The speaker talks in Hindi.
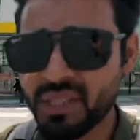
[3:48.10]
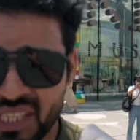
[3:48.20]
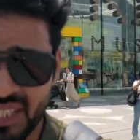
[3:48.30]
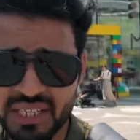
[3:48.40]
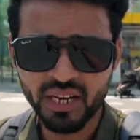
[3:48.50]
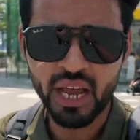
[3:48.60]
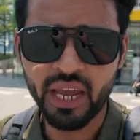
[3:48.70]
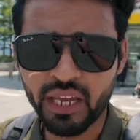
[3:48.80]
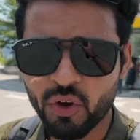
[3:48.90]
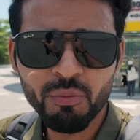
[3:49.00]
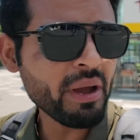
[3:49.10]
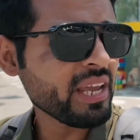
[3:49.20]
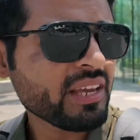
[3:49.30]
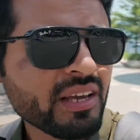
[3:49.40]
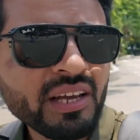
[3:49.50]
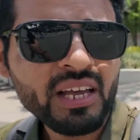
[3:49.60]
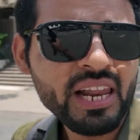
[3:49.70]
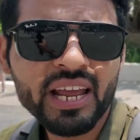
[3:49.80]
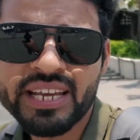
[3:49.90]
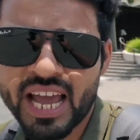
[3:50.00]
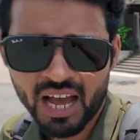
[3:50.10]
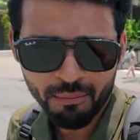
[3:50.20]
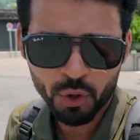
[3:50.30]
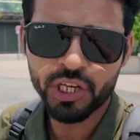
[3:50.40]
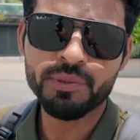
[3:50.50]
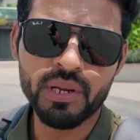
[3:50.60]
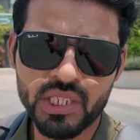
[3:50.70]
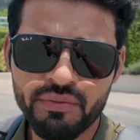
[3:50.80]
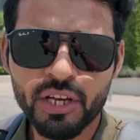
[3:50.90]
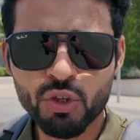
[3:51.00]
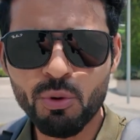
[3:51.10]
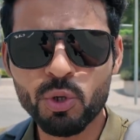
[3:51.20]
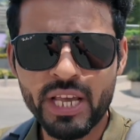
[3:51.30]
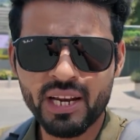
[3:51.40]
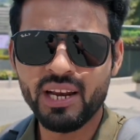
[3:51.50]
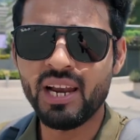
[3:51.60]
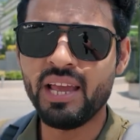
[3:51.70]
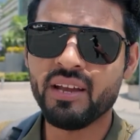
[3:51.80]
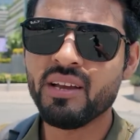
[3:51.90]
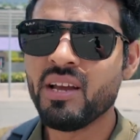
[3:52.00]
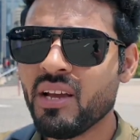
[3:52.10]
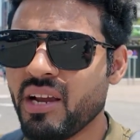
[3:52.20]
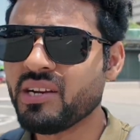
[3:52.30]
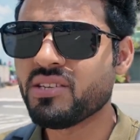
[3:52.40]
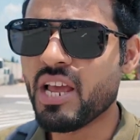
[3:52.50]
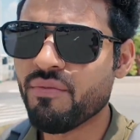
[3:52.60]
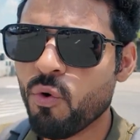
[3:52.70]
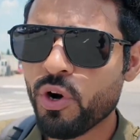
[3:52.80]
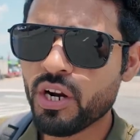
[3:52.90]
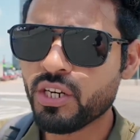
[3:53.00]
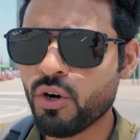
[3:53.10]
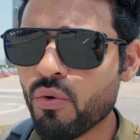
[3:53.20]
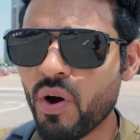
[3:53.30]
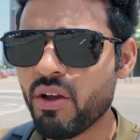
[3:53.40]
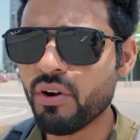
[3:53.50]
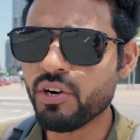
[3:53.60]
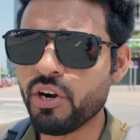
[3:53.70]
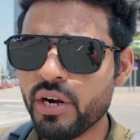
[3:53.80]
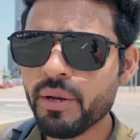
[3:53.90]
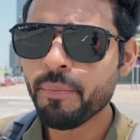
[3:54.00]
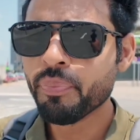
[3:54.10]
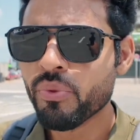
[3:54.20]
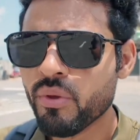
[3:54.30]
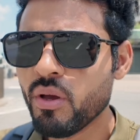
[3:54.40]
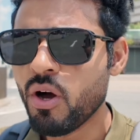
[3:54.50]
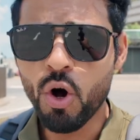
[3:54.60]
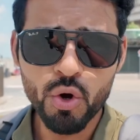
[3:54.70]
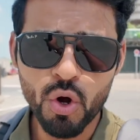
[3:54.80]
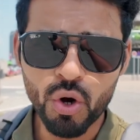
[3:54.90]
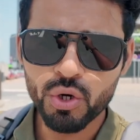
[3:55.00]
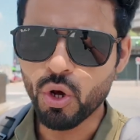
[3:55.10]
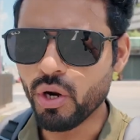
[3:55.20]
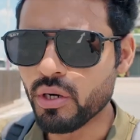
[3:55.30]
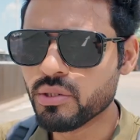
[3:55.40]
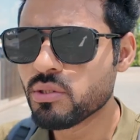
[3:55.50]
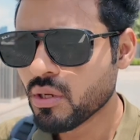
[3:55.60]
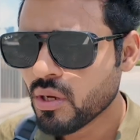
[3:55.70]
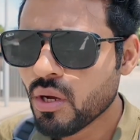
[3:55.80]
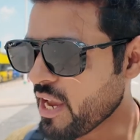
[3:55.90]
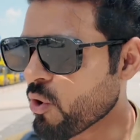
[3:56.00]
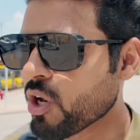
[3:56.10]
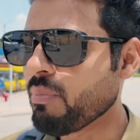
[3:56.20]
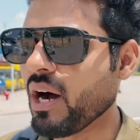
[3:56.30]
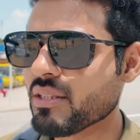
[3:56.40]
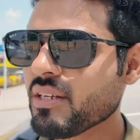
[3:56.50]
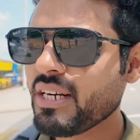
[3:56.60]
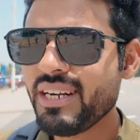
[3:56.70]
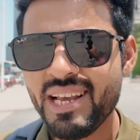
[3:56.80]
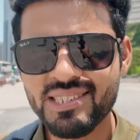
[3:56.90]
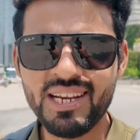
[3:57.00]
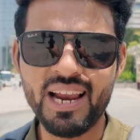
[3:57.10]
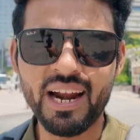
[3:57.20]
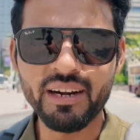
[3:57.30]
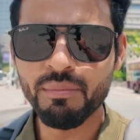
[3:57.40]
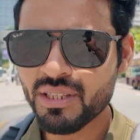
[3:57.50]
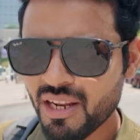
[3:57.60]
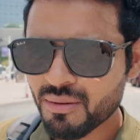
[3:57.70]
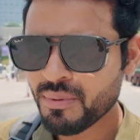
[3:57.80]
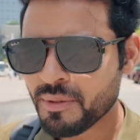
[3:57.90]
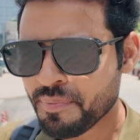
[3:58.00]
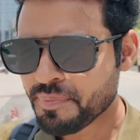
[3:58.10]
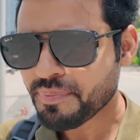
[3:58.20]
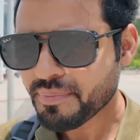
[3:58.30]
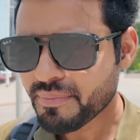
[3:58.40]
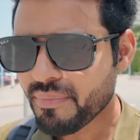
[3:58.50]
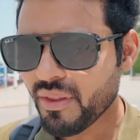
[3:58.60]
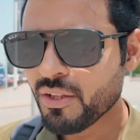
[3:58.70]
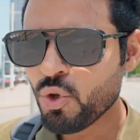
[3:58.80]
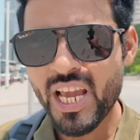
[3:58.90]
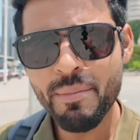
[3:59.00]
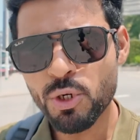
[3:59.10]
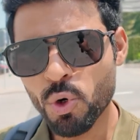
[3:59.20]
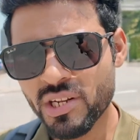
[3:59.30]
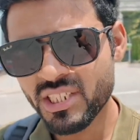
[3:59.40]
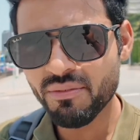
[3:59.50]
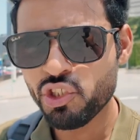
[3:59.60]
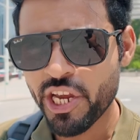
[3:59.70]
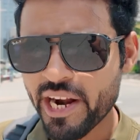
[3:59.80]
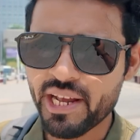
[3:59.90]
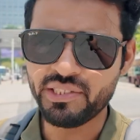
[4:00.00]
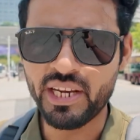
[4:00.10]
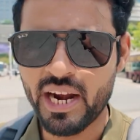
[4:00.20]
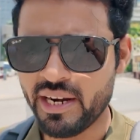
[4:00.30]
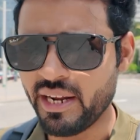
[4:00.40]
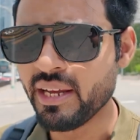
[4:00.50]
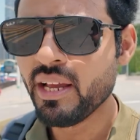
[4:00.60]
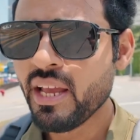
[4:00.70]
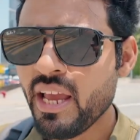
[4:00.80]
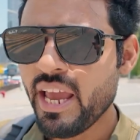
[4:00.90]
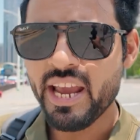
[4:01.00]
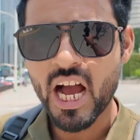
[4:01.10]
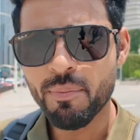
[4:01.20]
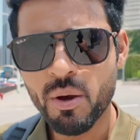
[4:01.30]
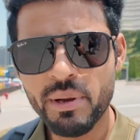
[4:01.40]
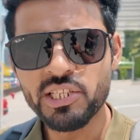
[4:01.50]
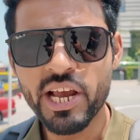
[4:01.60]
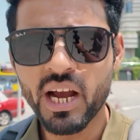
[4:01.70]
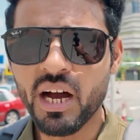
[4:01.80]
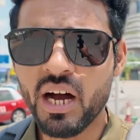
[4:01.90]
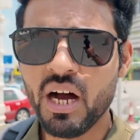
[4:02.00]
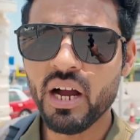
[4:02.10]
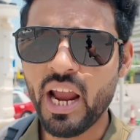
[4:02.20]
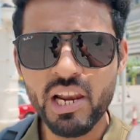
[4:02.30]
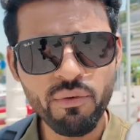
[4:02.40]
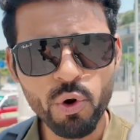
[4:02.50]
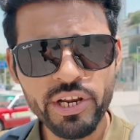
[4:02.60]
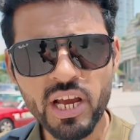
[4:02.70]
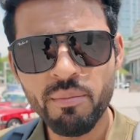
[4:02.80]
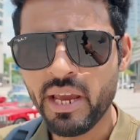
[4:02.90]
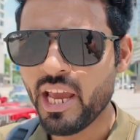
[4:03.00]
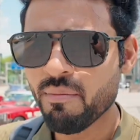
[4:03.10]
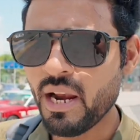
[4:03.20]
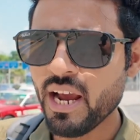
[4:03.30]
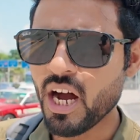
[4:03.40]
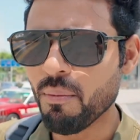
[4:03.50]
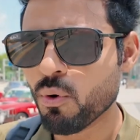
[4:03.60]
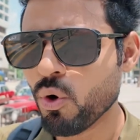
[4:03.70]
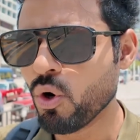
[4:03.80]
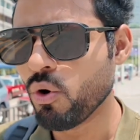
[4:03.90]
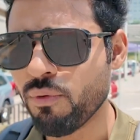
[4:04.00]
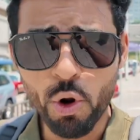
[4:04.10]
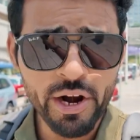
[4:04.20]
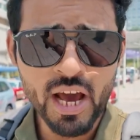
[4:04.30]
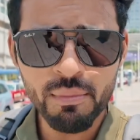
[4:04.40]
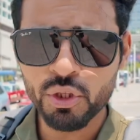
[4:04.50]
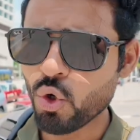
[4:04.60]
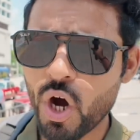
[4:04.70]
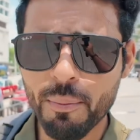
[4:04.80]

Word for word: बसेज नज़र आएंगी और भाई लेकिन ये है बहुत एक्सपेंसिव ये तुम लोग देख लेना लाइक इट्स लाइक फोर हंड्रेड और फाइव हंड्रेड हॉन्गकॉन्ग डॉलर्स एक और बात डिज्नीलैंड मतलब दुनिया में टोटल सिर्फ छः डिज्नीलैंड हैं एक आपका मिल जाएगा कैलिफोर्निया में एक मिलेगा आपको फ्लोरिडा में दो